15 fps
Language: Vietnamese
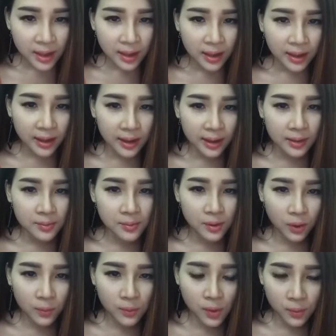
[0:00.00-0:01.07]
À em
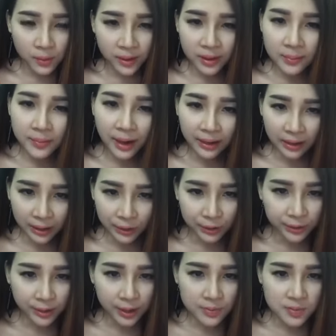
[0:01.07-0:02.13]
lột mụn nghiêng mặt thì
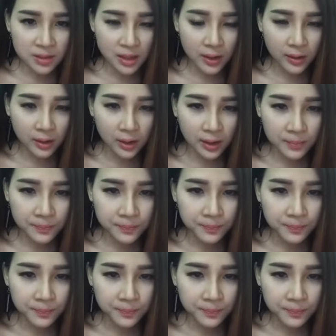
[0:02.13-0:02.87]
được, không sao hết em.